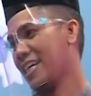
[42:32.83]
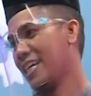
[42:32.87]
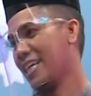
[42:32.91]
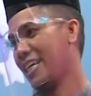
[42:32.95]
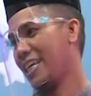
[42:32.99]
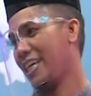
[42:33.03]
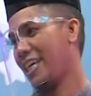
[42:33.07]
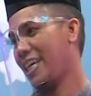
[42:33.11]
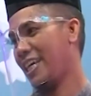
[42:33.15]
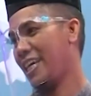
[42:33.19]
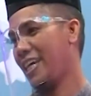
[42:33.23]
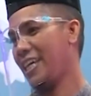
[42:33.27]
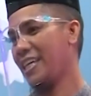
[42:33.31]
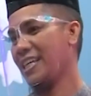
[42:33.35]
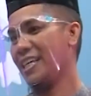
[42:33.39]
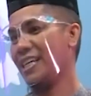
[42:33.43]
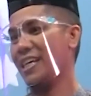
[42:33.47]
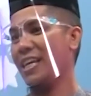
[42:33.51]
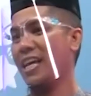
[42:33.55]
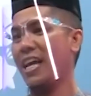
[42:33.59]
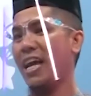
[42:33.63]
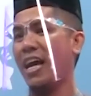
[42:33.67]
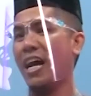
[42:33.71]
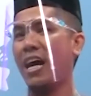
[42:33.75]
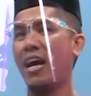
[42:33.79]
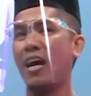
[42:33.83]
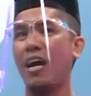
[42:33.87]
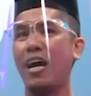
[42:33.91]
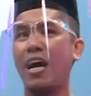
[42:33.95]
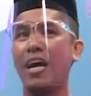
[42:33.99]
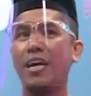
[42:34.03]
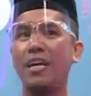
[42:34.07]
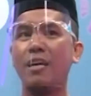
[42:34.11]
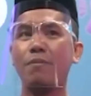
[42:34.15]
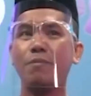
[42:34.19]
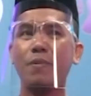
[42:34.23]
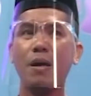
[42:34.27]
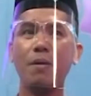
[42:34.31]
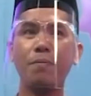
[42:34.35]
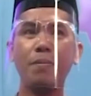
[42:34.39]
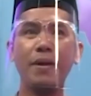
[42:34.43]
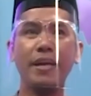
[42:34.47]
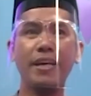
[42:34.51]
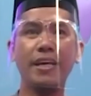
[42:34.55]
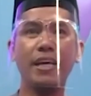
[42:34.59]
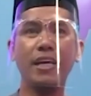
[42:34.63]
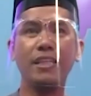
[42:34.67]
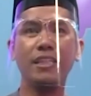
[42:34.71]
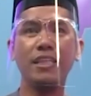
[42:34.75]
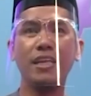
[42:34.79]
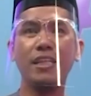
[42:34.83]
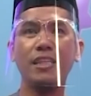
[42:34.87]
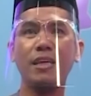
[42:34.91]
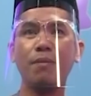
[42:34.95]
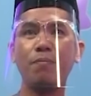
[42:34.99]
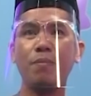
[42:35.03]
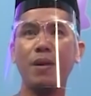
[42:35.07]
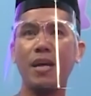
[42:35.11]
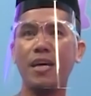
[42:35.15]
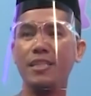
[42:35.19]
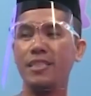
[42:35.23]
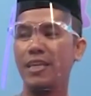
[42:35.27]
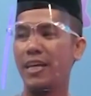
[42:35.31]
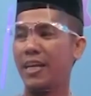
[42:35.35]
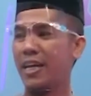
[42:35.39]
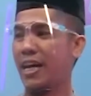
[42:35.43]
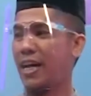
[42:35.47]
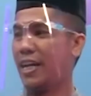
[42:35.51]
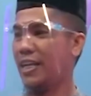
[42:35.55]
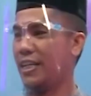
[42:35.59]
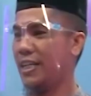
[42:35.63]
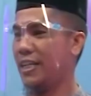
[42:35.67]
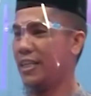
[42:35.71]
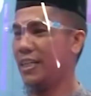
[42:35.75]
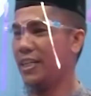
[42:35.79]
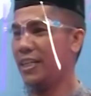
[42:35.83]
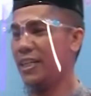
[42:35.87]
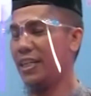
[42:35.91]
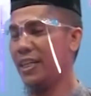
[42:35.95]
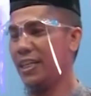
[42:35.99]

Oke. ada apa yang akan kita pelajari hari ini?